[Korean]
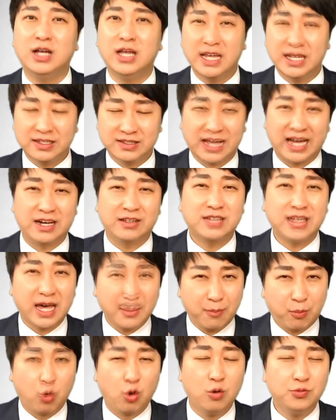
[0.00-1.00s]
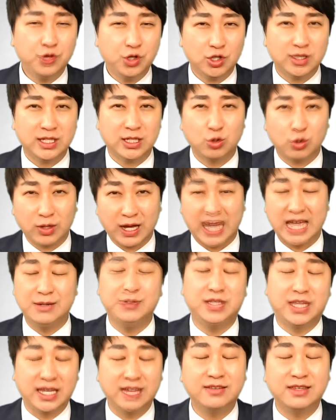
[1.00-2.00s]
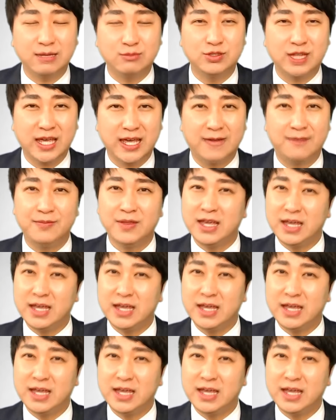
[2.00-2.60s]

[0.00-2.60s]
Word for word: 당사 보험 설계사도 가입이 되기 때문에